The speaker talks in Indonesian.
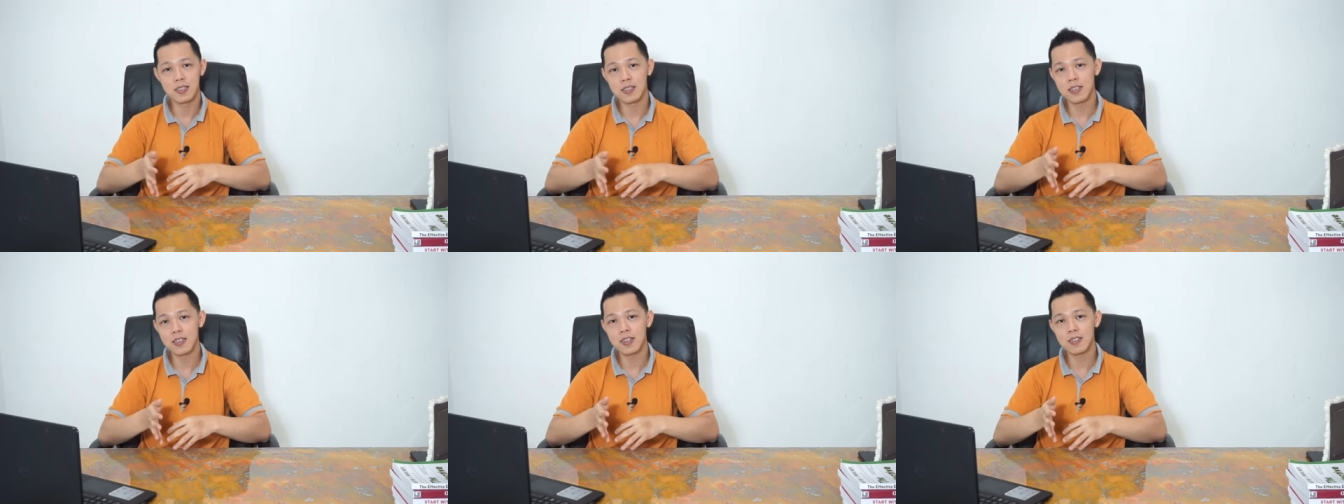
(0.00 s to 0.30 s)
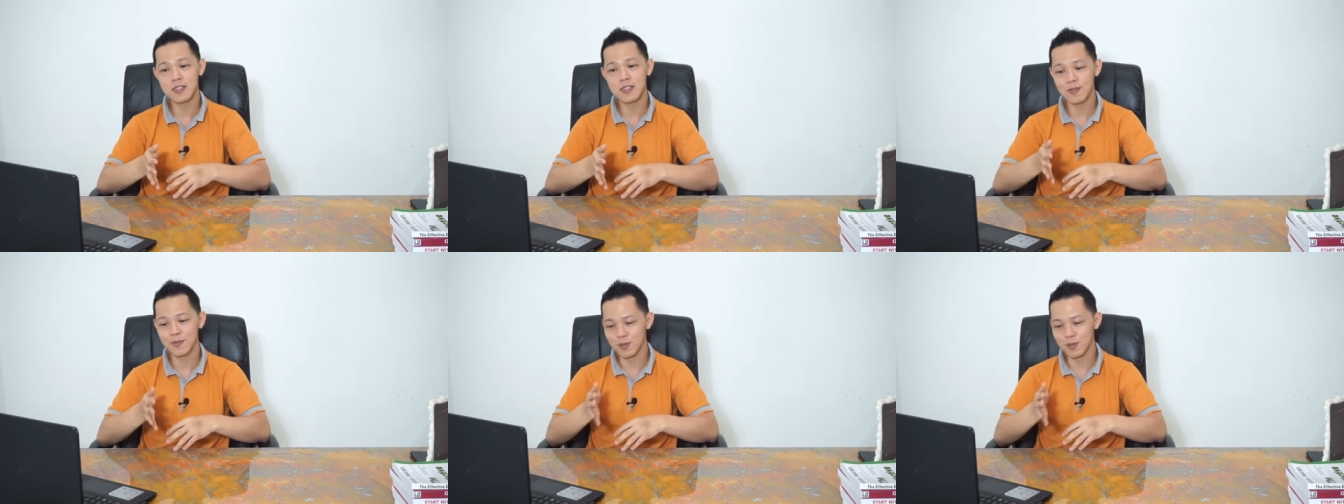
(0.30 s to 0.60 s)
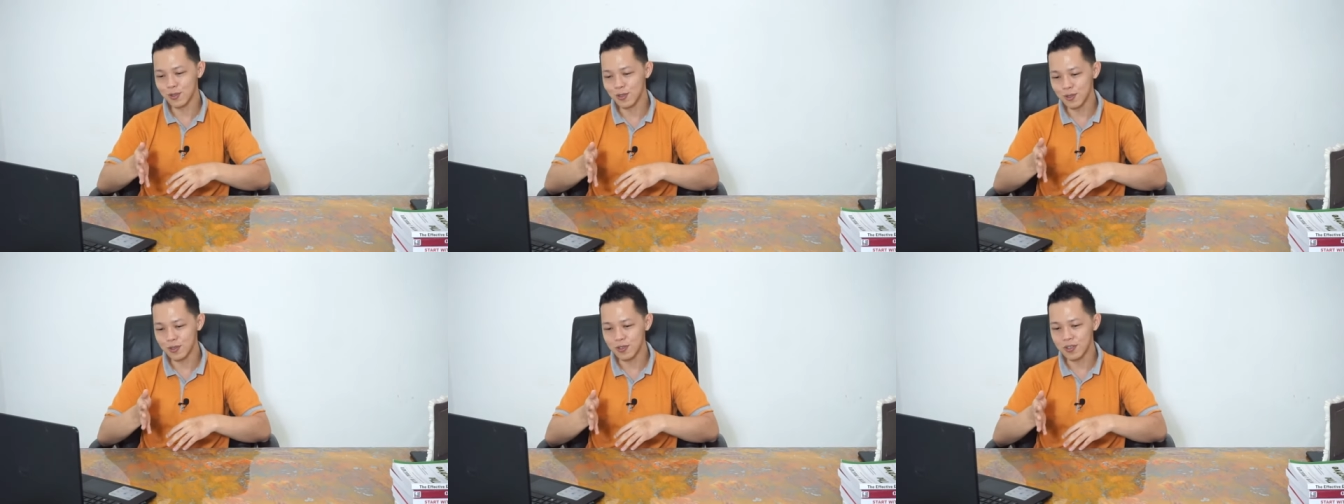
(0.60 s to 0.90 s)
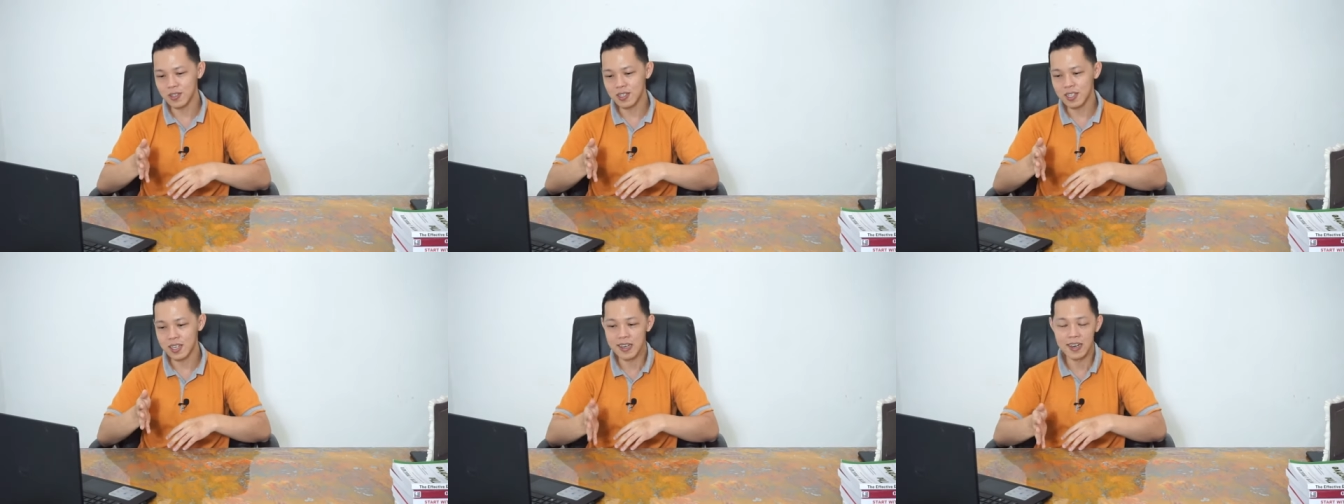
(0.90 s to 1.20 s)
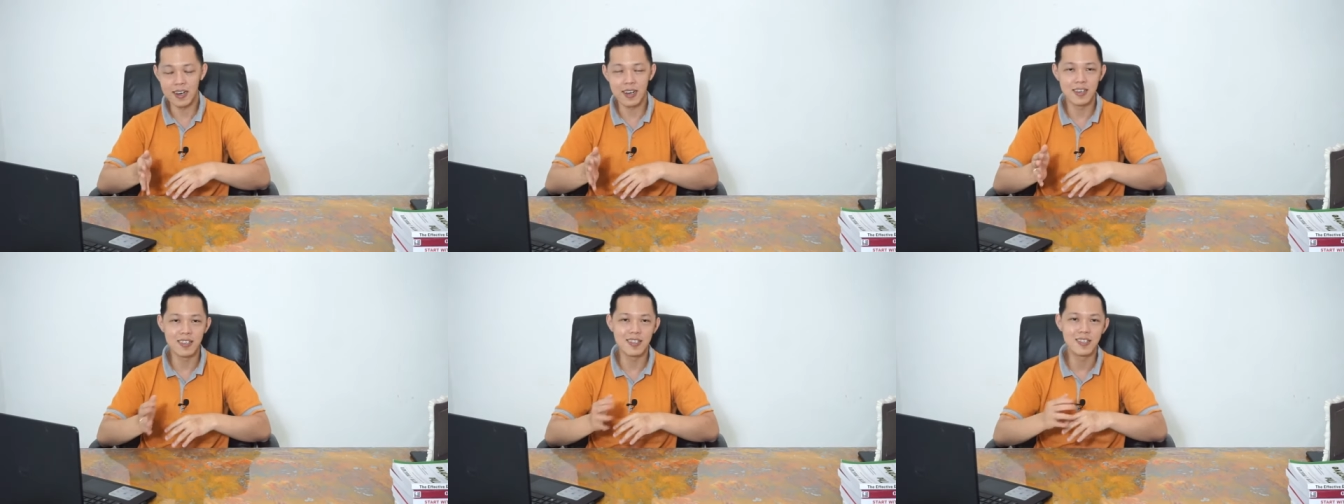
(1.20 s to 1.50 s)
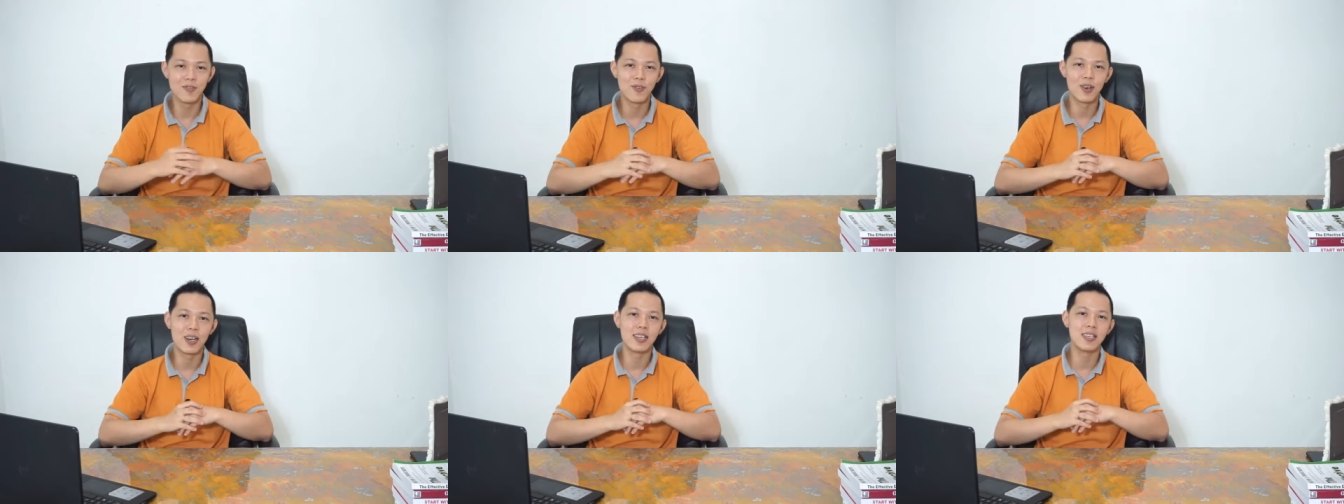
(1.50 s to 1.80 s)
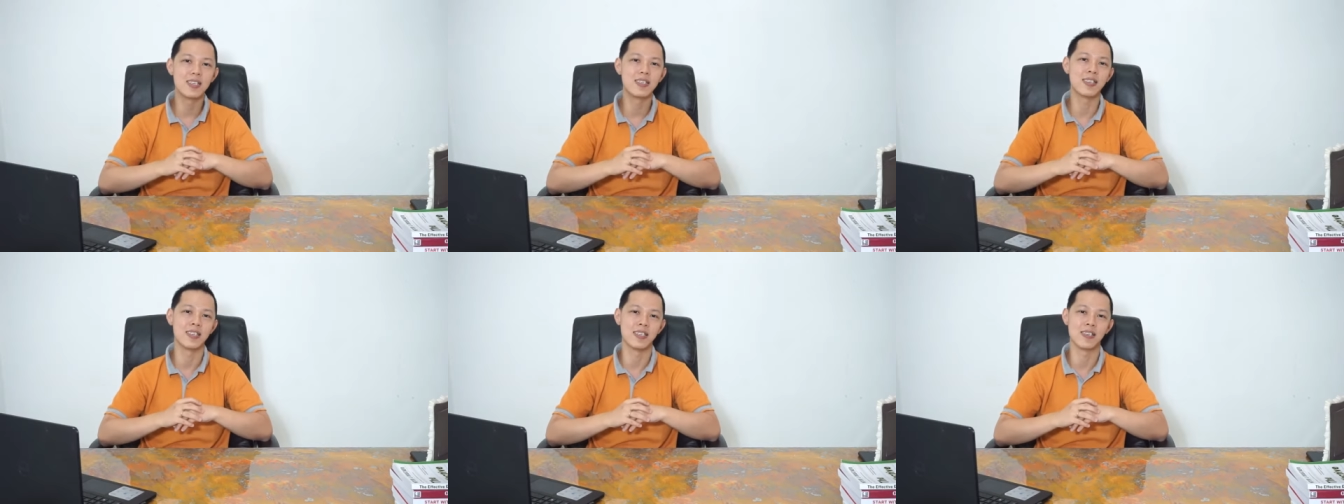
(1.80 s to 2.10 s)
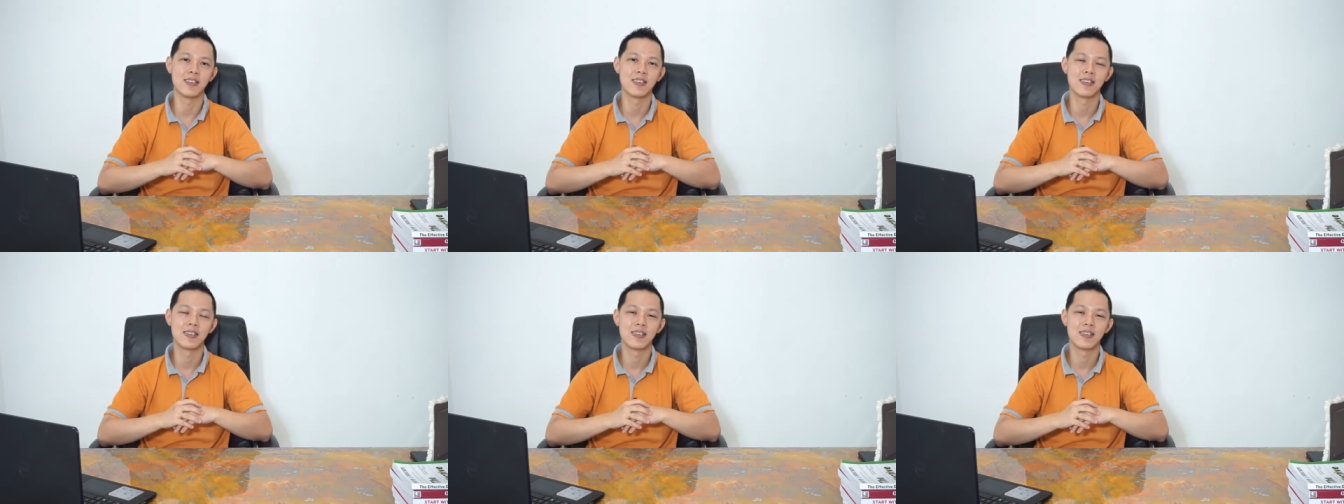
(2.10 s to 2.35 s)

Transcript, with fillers: sales untuk segera dijualin nih